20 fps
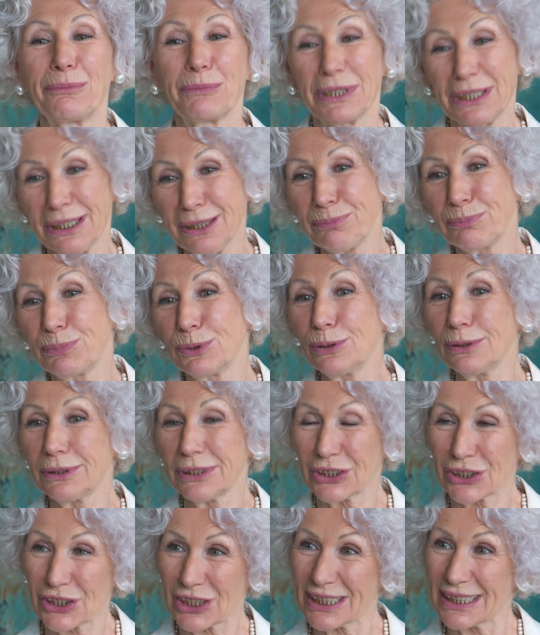Мне
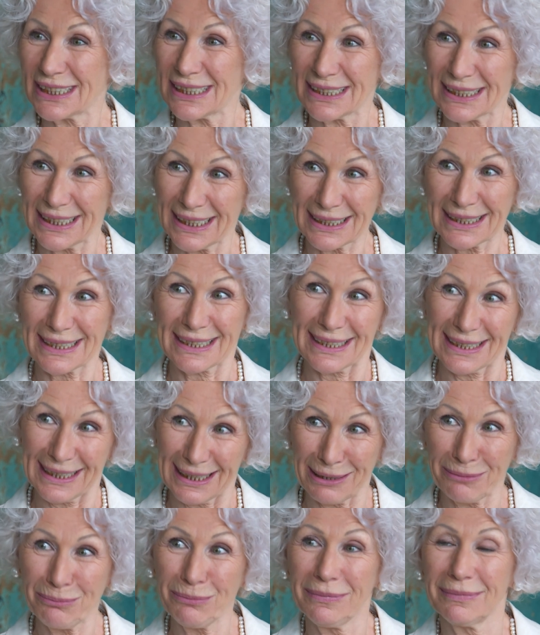полных
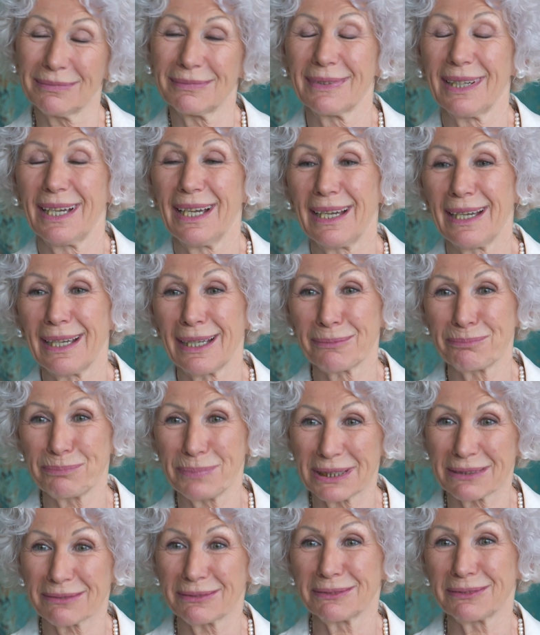67, а
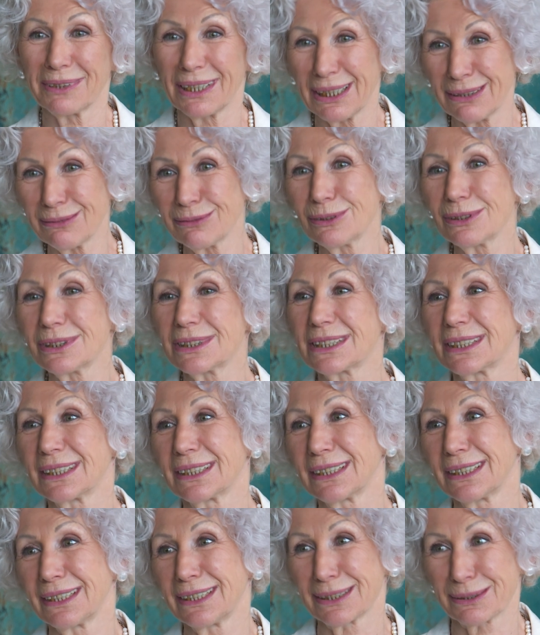1
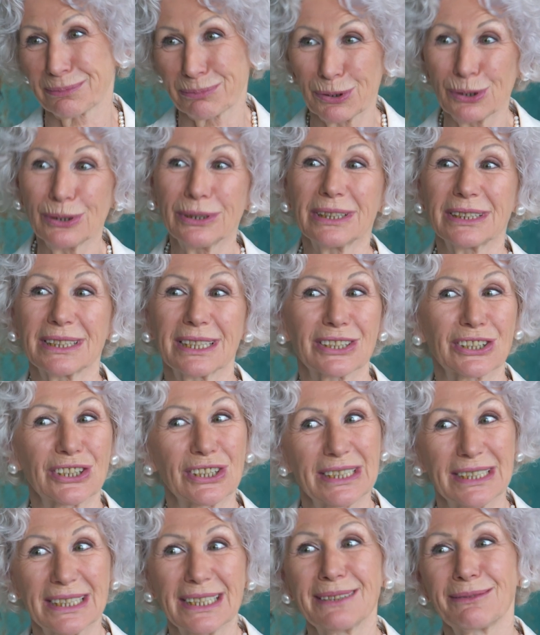августа исполнится
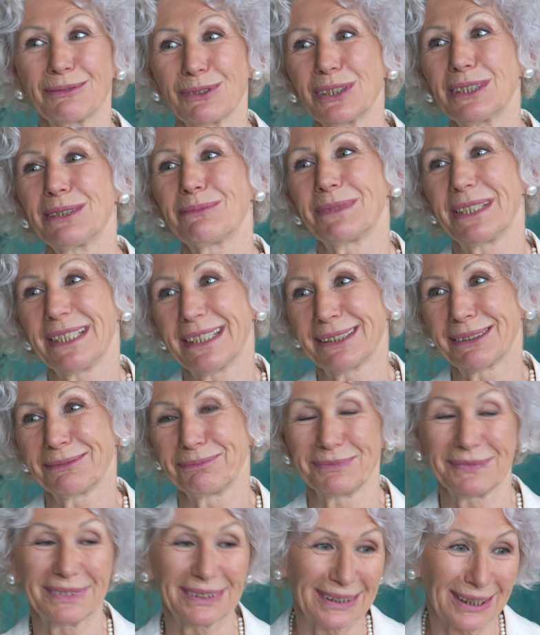68 лет.
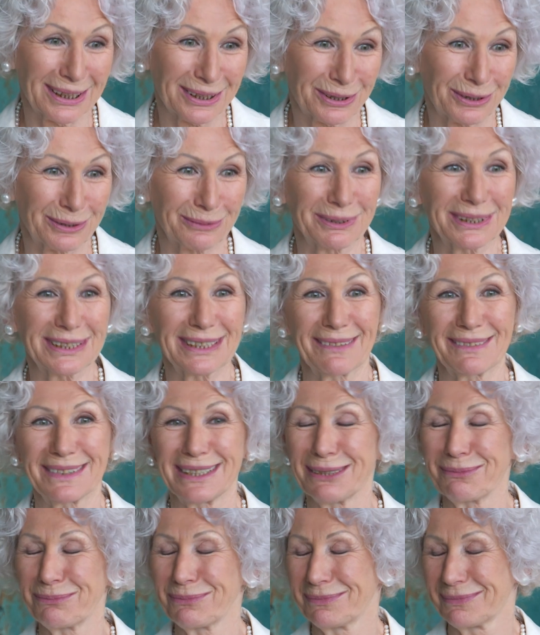Так что вот
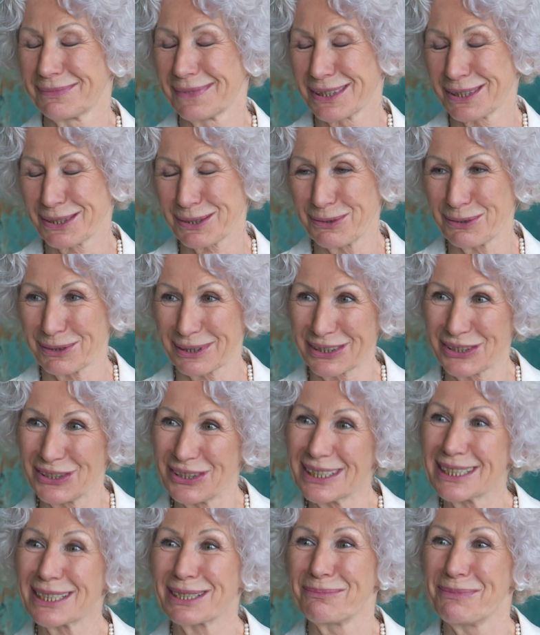совсем скоро,
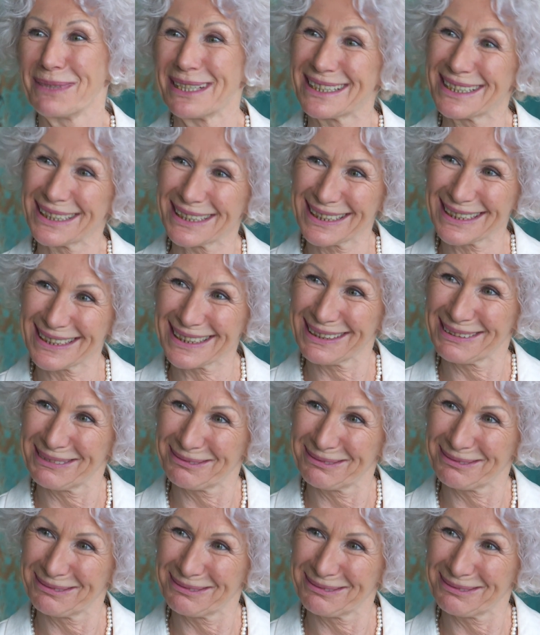через месяц.